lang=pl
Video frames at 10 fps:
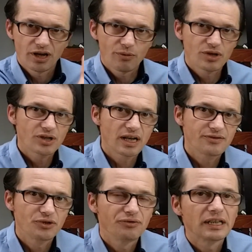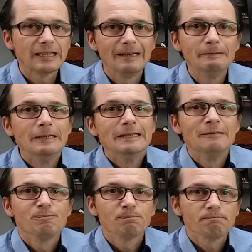ją jeszcze raz wyświetlę,
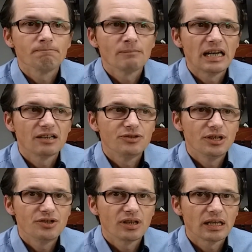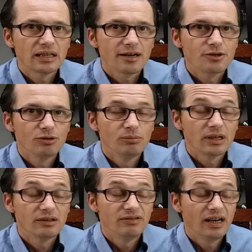Mm, jak dzieli się na tarczy
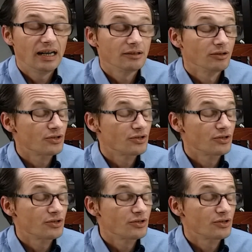numer dwa, no